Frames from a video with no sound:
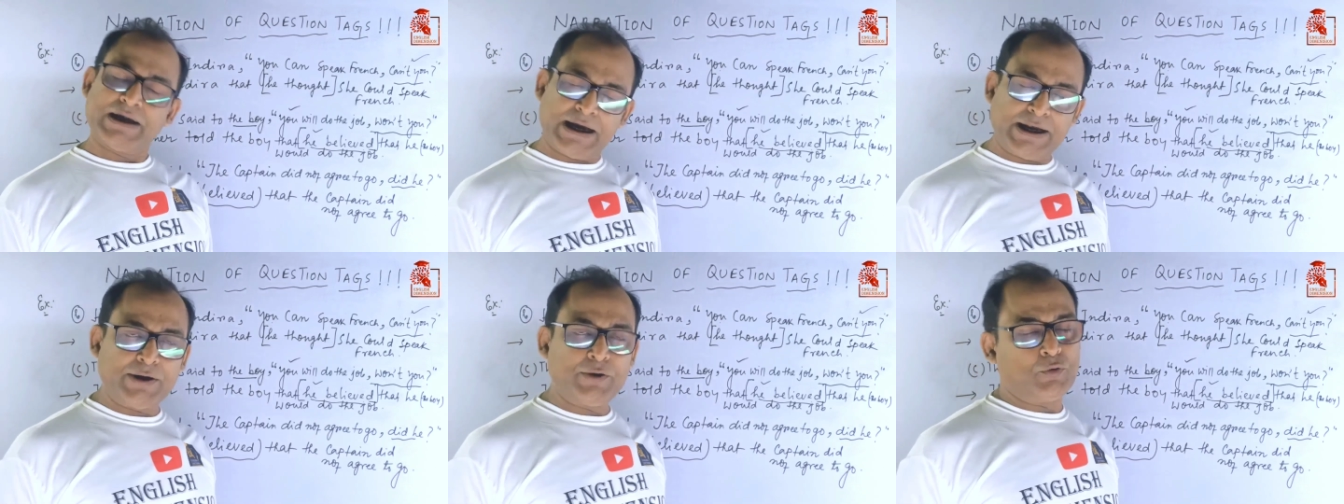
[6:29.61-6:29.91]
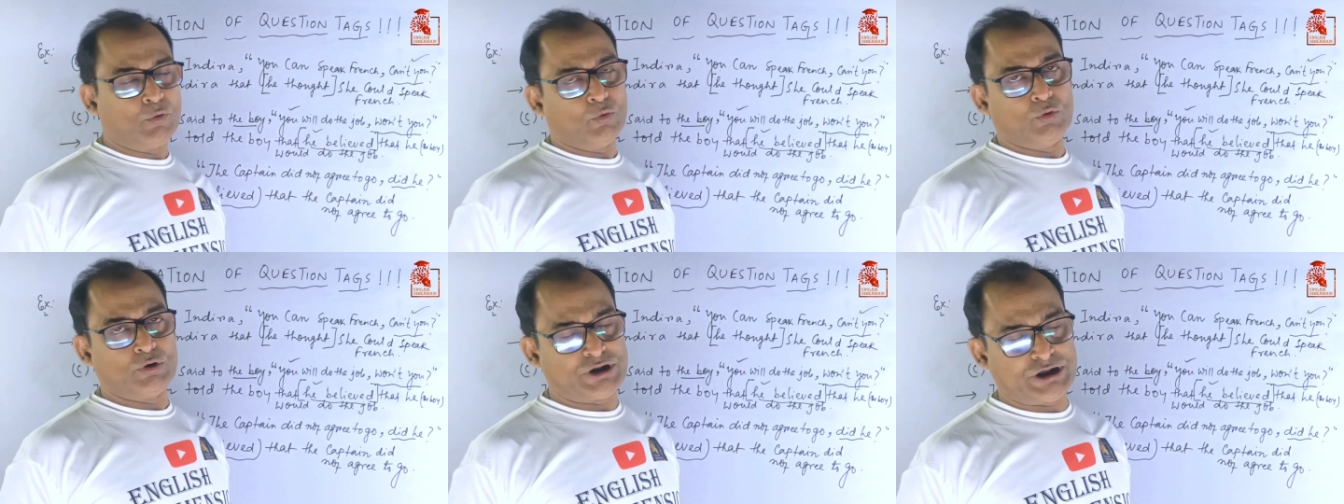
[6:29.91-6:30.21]
কেন
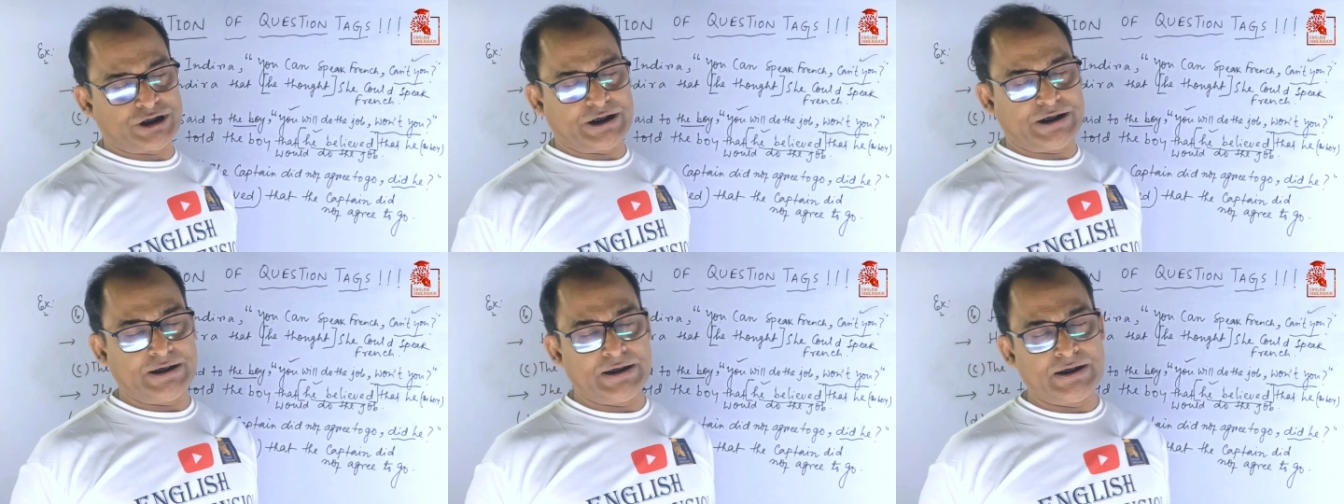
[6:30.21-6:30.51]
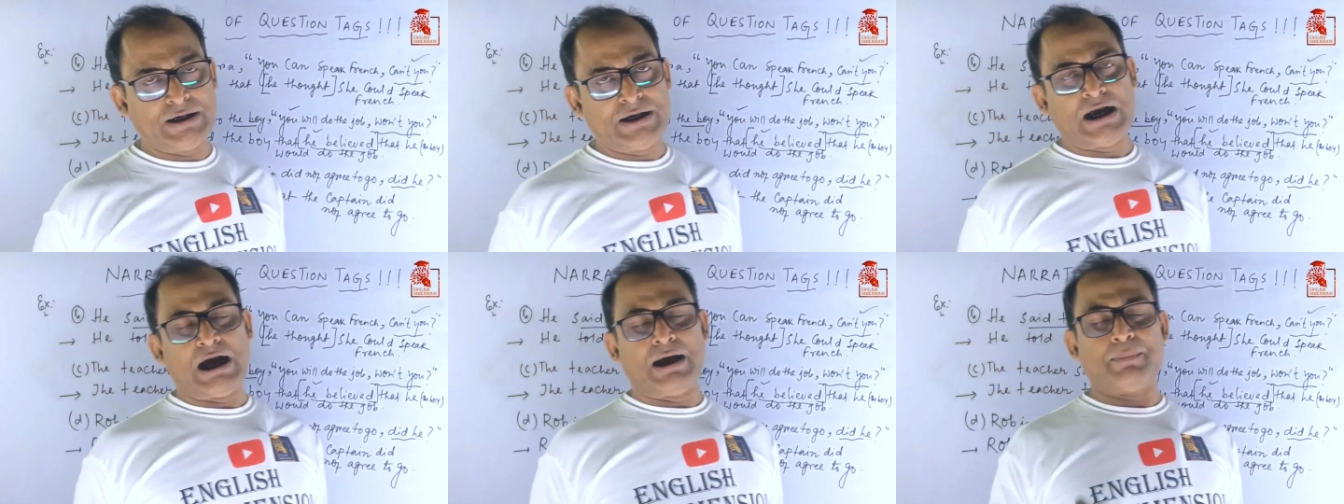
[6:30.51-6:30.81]
করছি
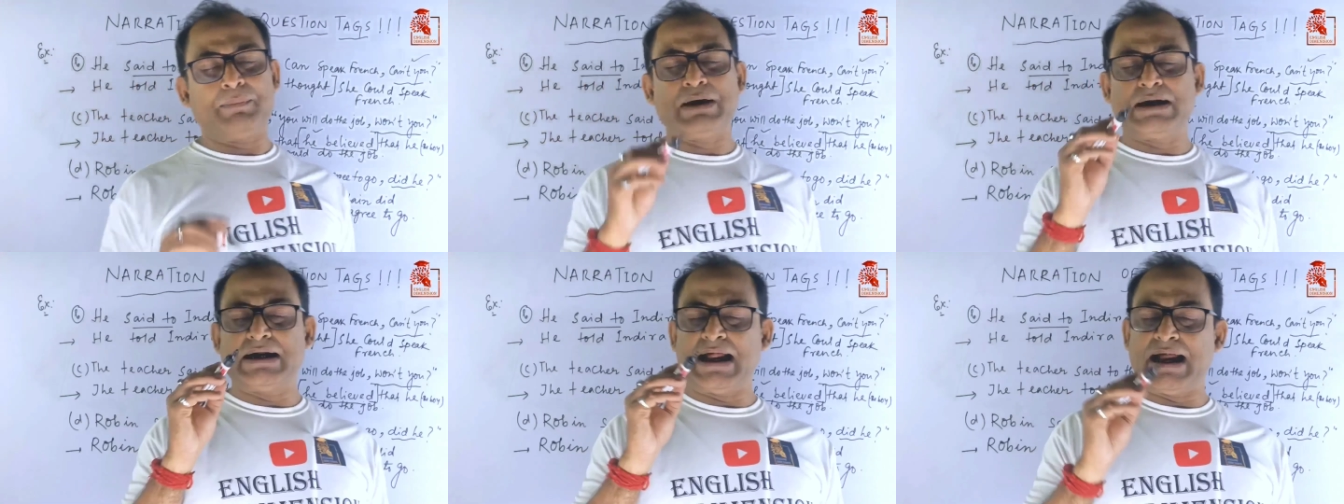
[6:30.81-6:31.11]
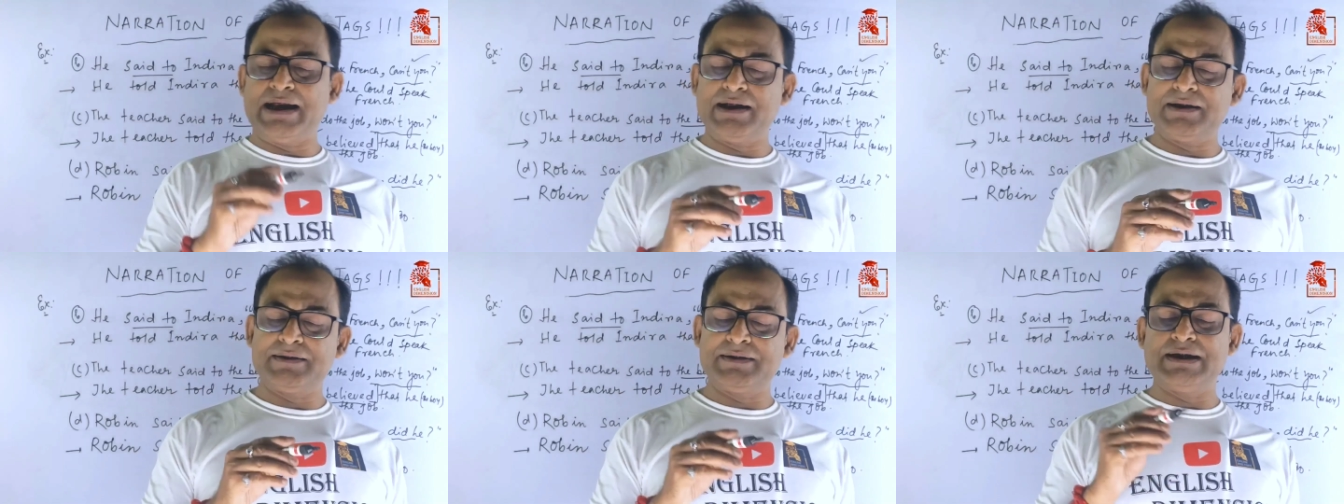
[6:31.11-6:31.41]
আমরা
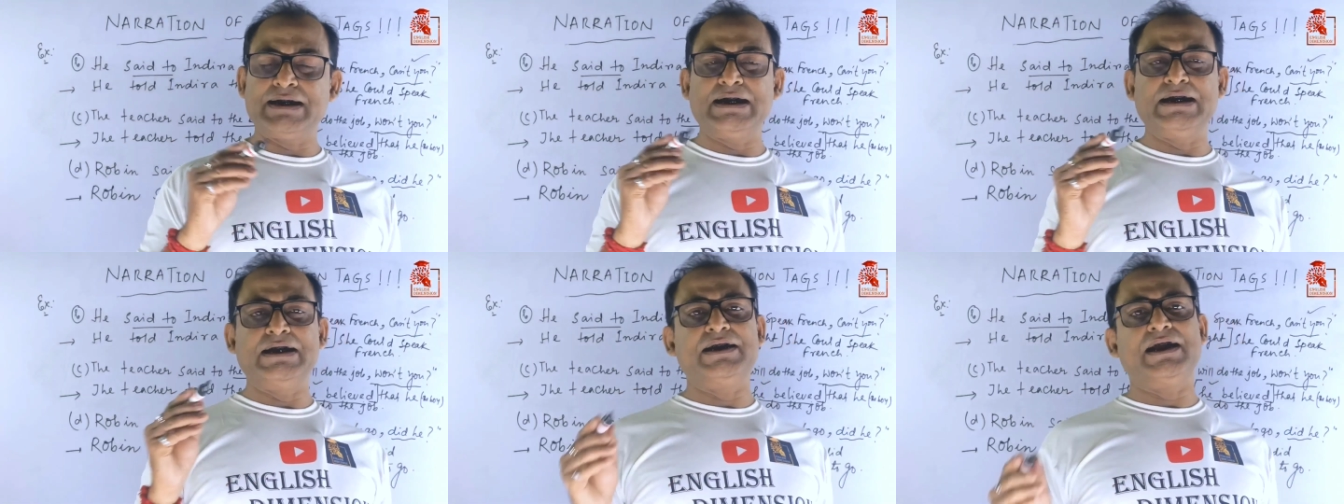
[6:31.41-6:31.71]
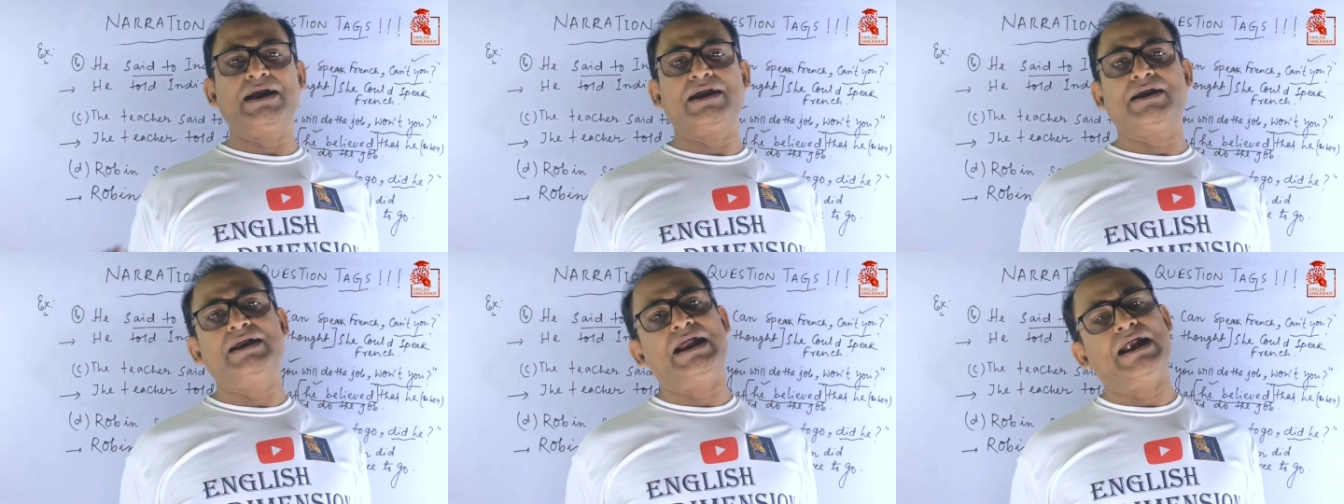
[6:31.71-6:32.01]
ডাইরেক্ট থেকে
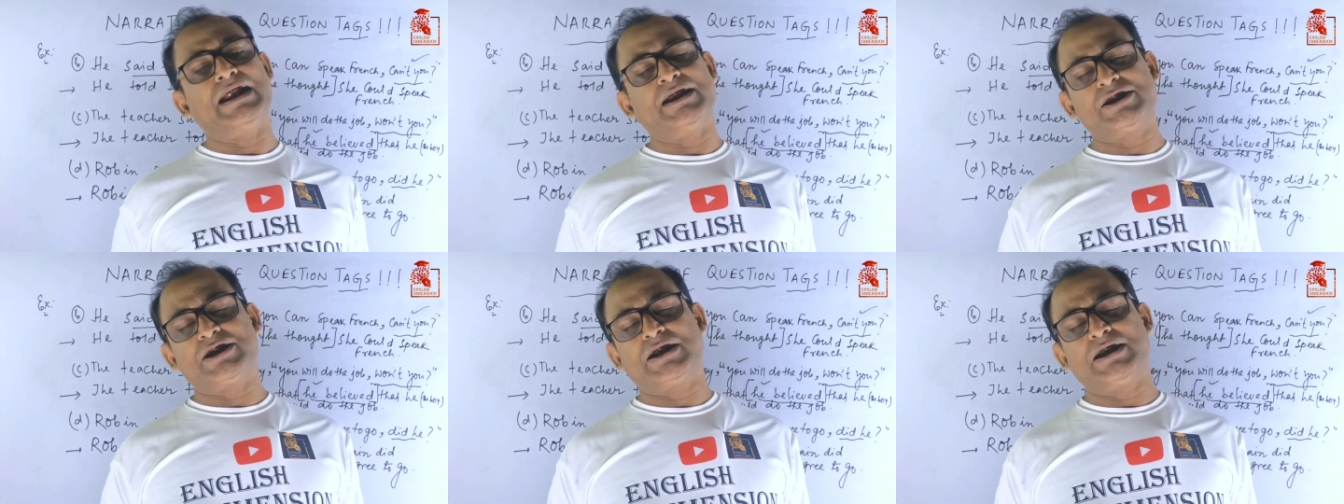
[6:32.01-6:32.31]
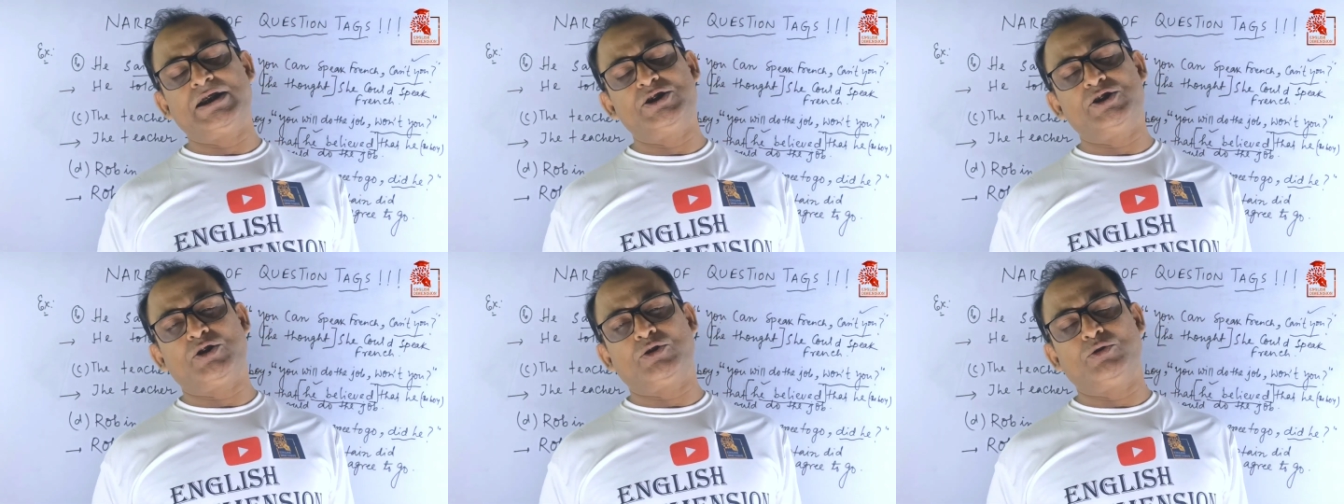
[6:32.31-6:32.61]
ইনডাইরেক্ট ন্যারেশনে